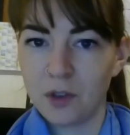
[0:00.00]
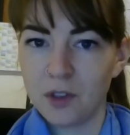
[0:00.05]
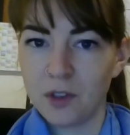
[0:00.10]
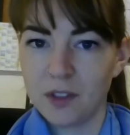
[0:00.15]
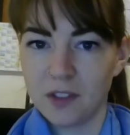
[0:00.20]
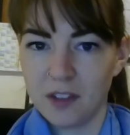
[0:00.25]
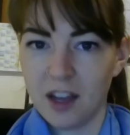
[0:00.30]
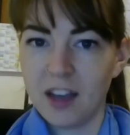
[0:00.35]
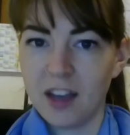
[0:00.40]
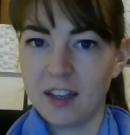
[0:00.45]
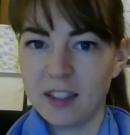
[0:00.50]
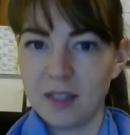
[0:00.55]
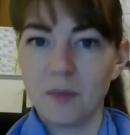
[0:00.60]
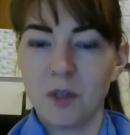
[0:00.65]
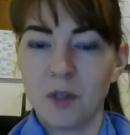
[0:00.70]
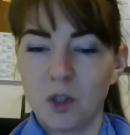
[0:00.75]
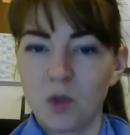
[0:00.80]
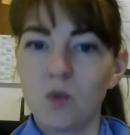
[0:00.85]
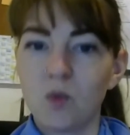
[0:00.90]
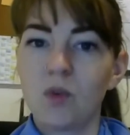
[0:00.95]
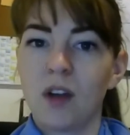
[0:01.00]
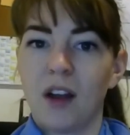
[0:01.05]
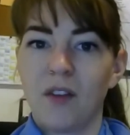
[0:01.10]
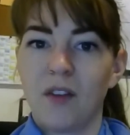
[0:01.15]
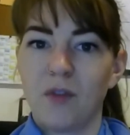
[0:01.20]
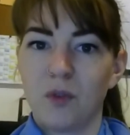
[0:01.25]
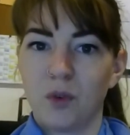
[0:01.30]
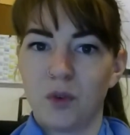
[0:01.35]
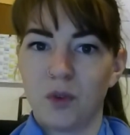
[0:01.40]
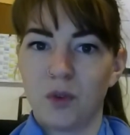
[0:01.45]
fühlt es sich eigentlich ziemlich gut
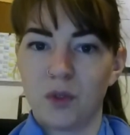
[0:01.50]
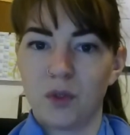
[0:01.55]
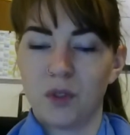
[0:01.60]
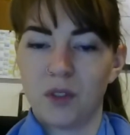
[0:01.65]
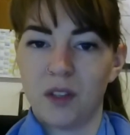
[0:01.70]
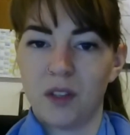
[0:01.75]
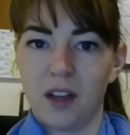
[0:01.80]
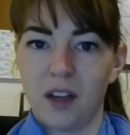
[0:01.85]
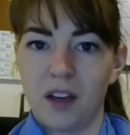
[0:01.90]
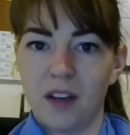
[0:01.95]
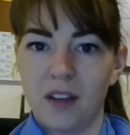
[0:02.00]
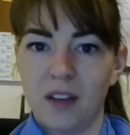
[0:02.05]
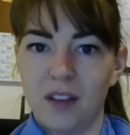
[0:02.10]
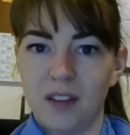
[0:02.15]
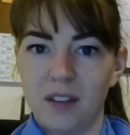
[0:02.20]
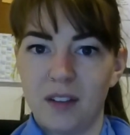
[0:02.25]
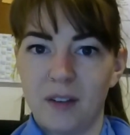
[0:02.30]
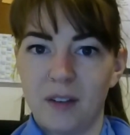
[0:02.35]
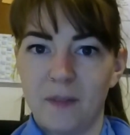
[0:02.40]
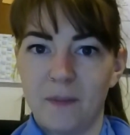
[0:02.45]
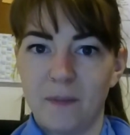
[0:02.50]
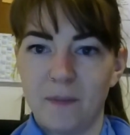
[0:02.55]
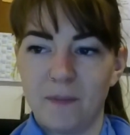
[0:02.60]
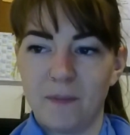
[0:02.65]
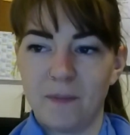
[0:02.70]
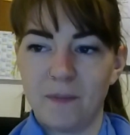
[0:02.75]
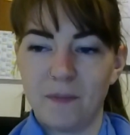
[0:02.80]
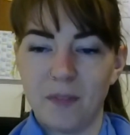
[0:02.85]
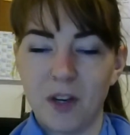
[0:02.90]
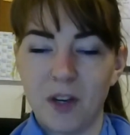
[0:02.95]
an, wütend zu sein, ähm,